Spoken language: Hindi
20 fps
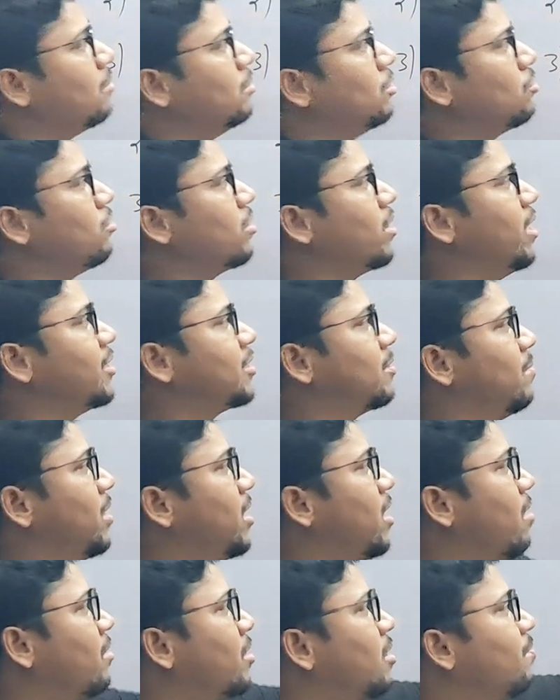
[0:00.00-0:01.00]
अब देखोगे
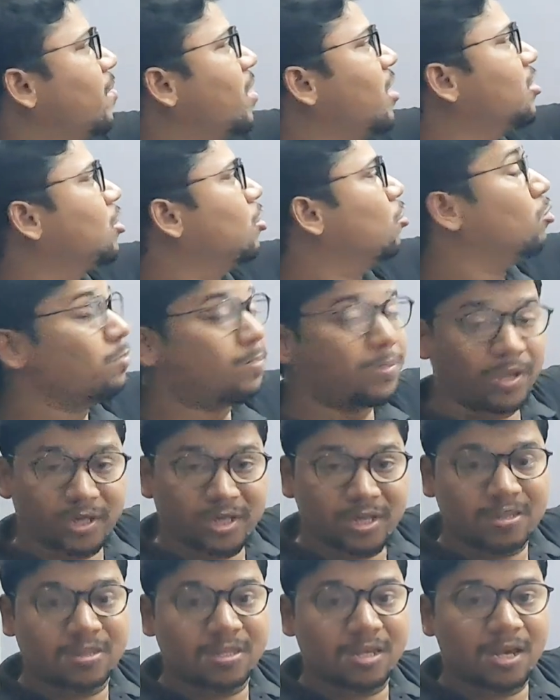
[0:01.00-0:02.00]
इसमें आपके पास लोन
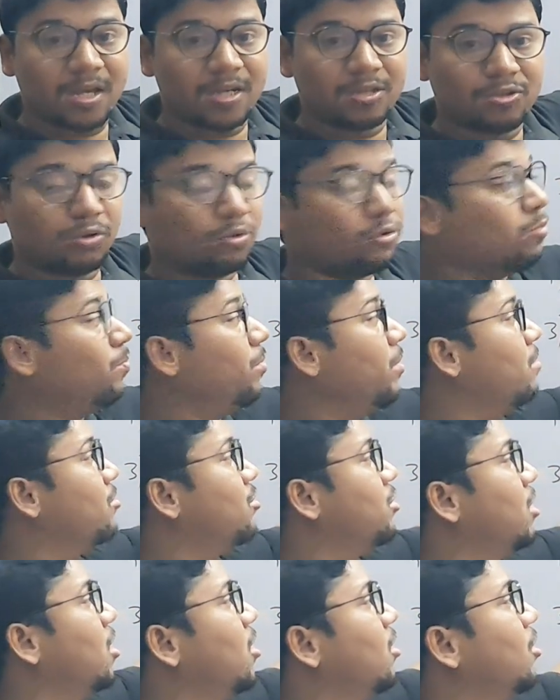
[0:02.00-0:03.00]
पेयर कितना है तो लोन पेयर
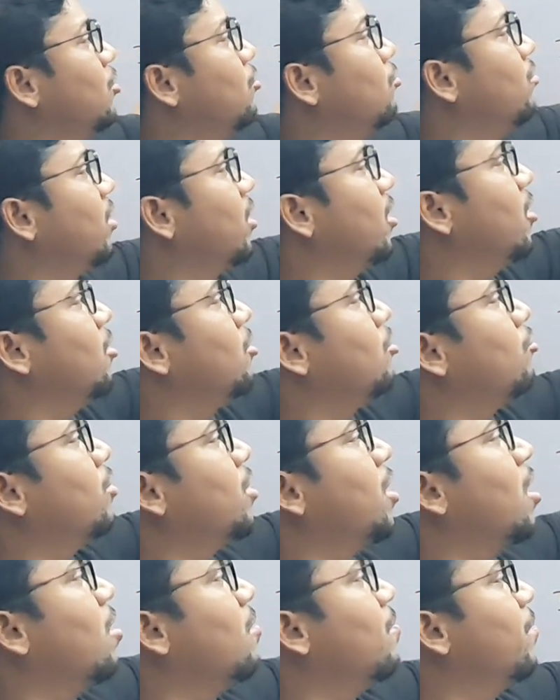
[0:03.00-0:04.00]
बच्चे अगर देखोगे तो
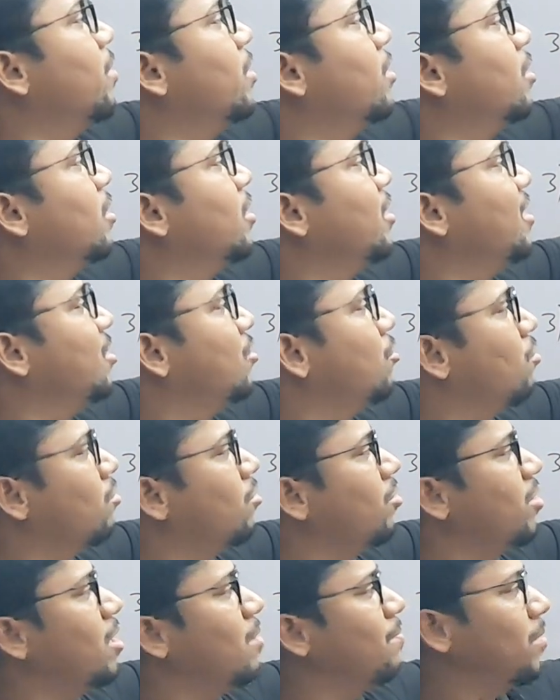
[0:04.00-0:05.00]
यहाँ पर इस
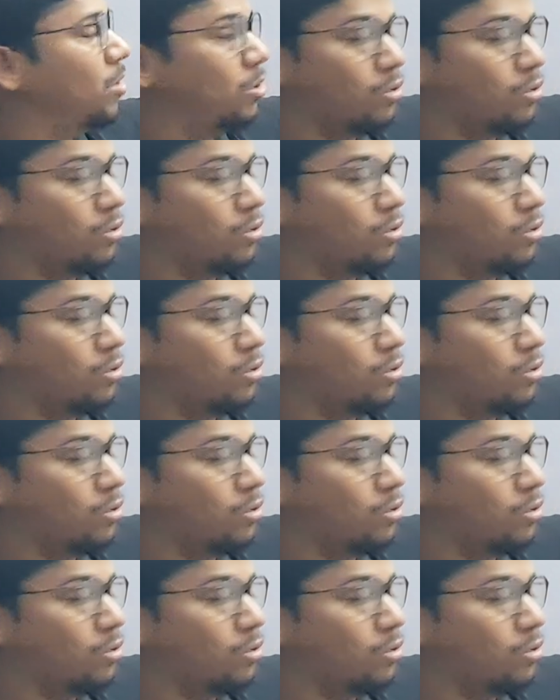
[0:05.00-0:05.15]
ऑक्सीजन